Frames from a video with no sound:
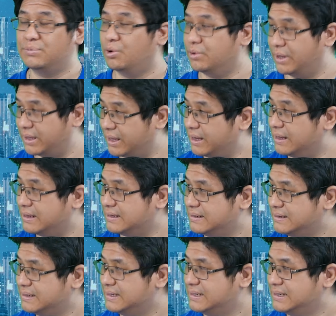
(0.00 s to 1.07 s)
โตเย
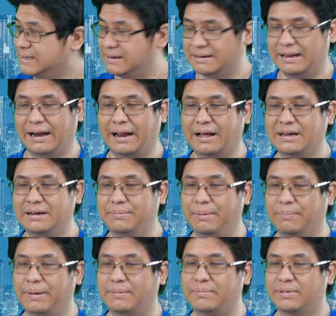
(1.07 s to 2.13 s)
อะๆดังนั้นก็คือเหมือน
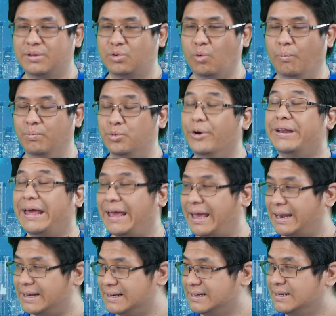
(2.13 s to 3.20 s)
เป็นกลุ่มตัวแทน
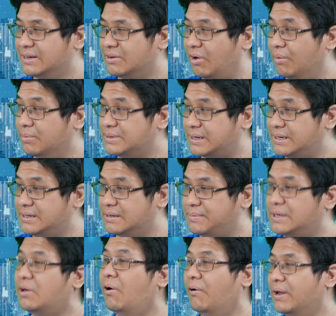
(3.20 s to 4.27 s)
ของบริษัทที่ถือบิ
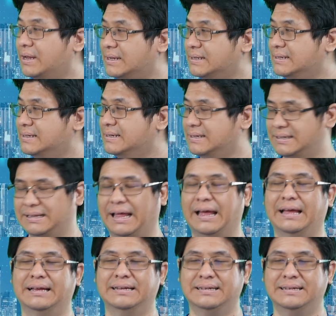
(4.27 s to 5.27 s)
ตคอยน์นะ